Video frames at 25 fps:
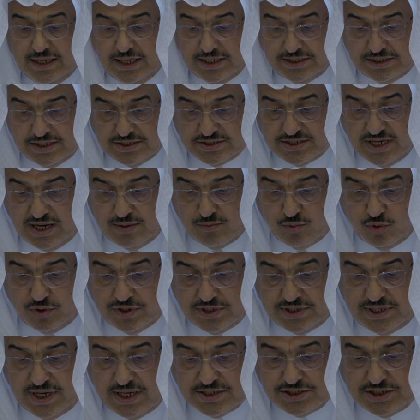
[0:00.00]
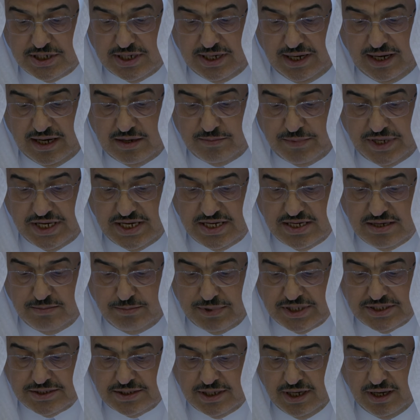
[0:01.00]
اتسام إنتاجه العلمي
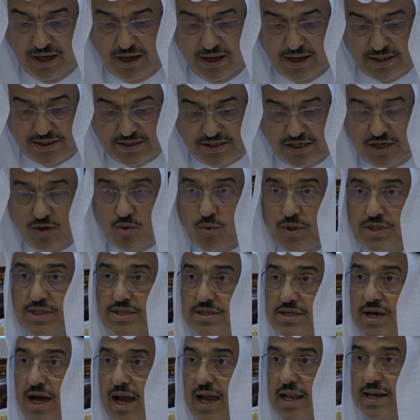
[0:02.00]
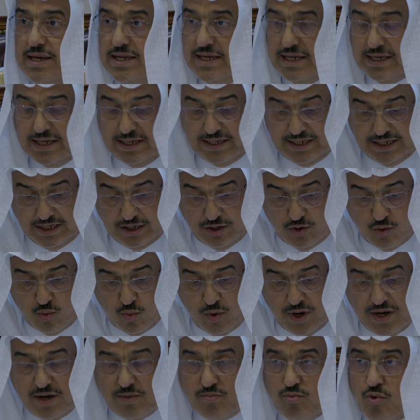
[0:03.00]
بالدقة والتحليل
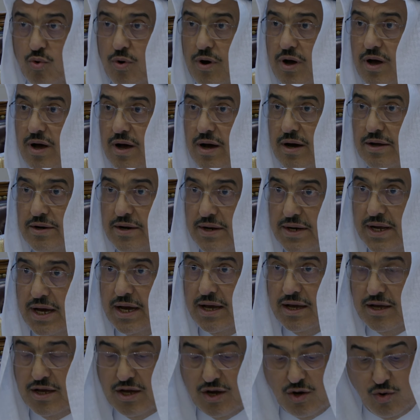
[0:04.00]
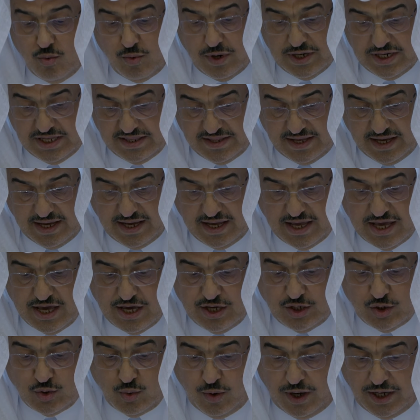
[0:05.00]
والمقارنة ولذا
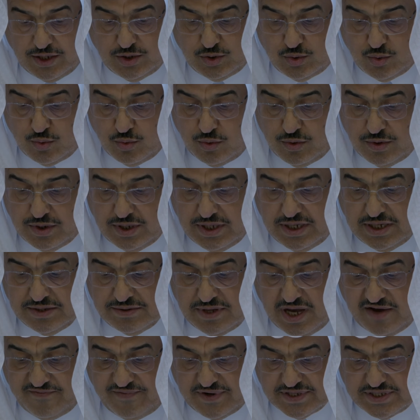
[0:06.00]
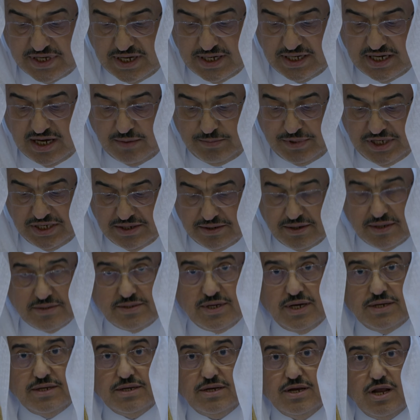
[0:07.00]
يعد إضافة
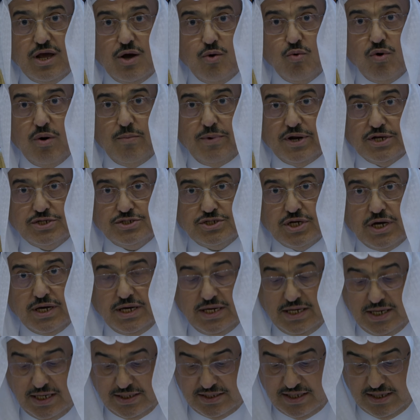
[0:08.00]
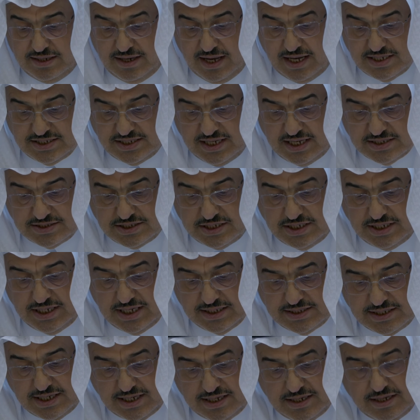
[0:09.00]
كبيرة ومرجعية
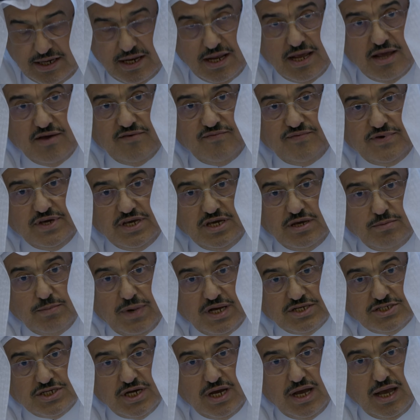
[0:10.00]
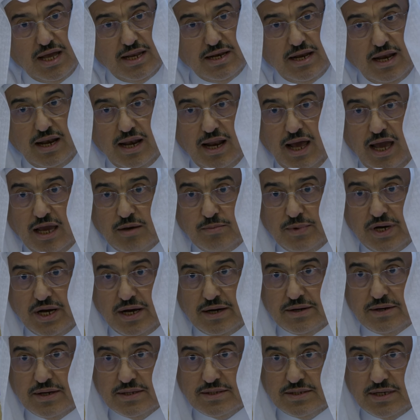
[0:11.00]
أساسية في مجال
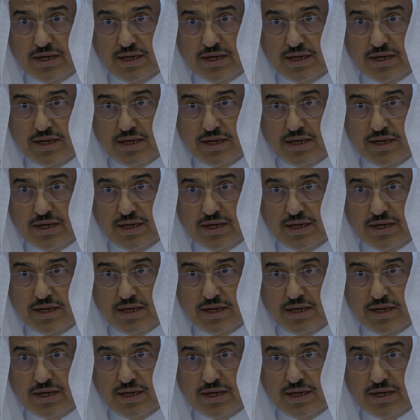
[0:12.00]
العمارة